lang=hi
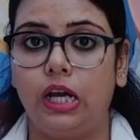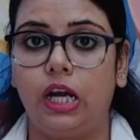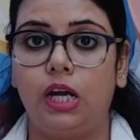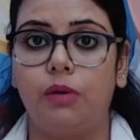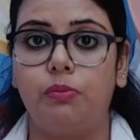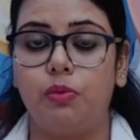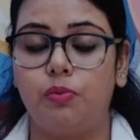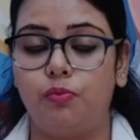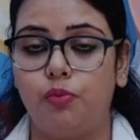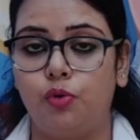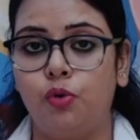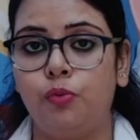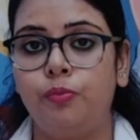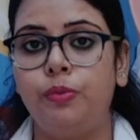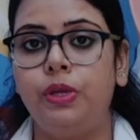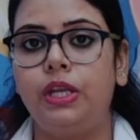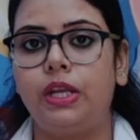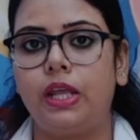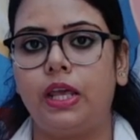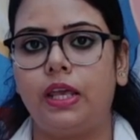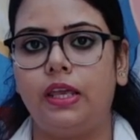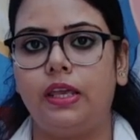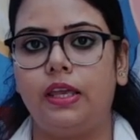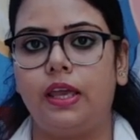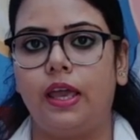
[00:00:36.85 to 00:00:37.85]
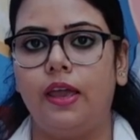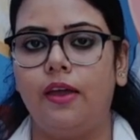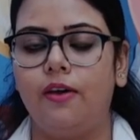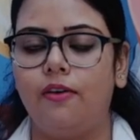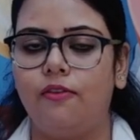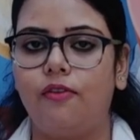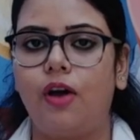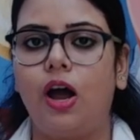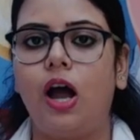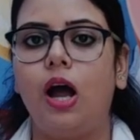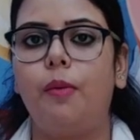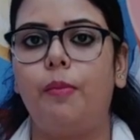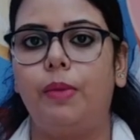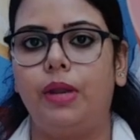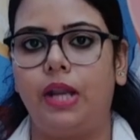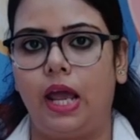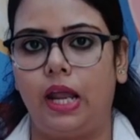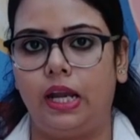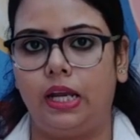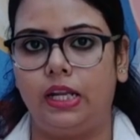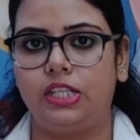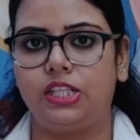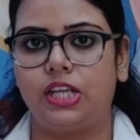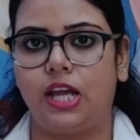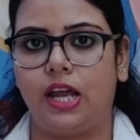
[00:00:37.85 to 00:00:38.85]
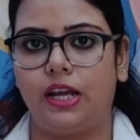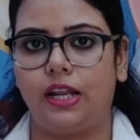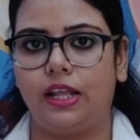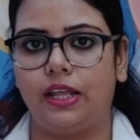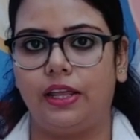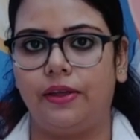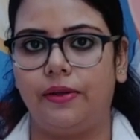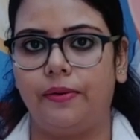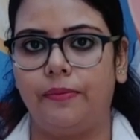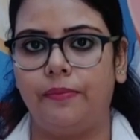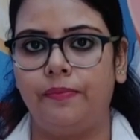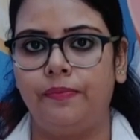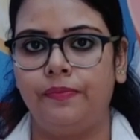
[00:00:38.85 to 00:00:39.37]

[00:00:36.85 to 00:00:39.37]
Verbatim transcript: कर्मभूमि रही है वहाँ मनाने जा रहे हैं